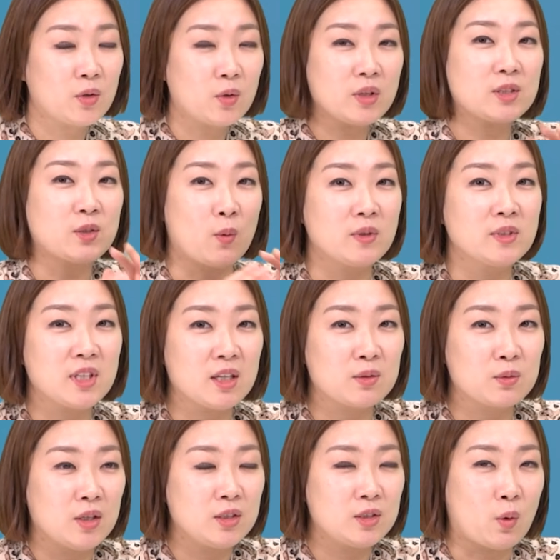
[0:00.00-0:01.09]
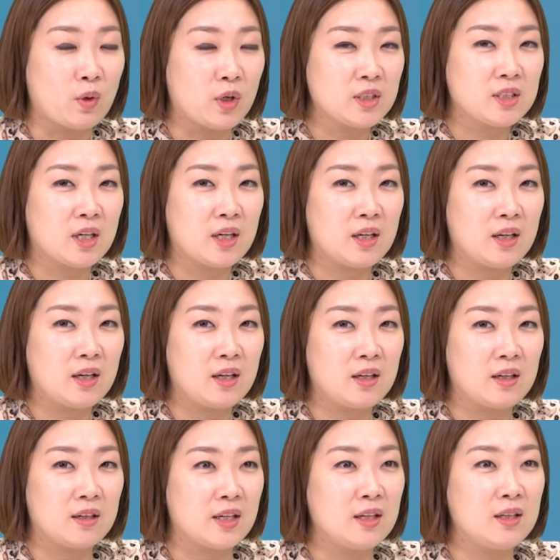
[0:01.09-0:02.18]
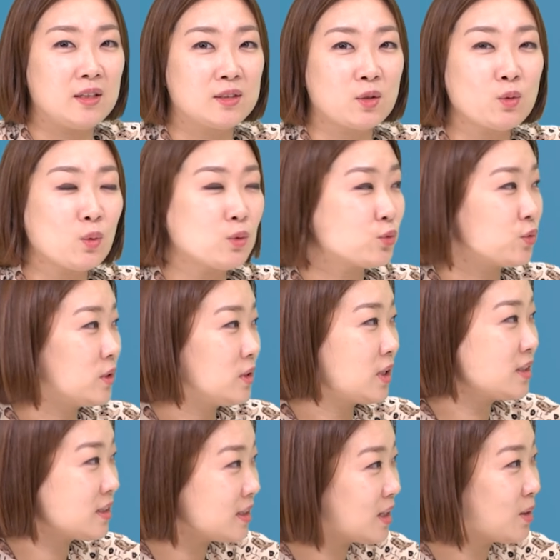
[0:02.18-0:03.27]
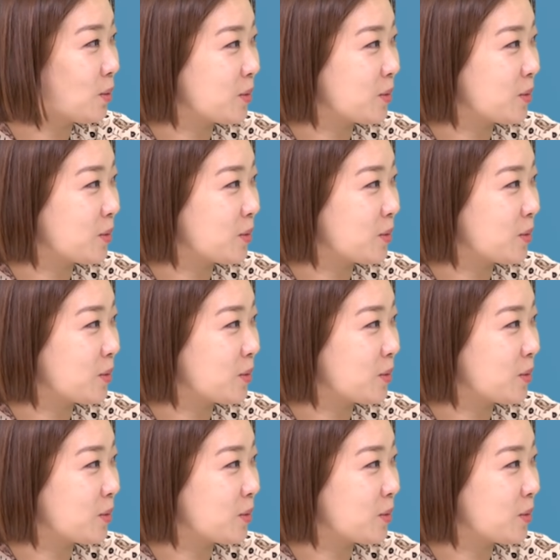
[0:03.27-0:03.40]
그런데 정작 이 전기차의 제일 선호주인 테슬라는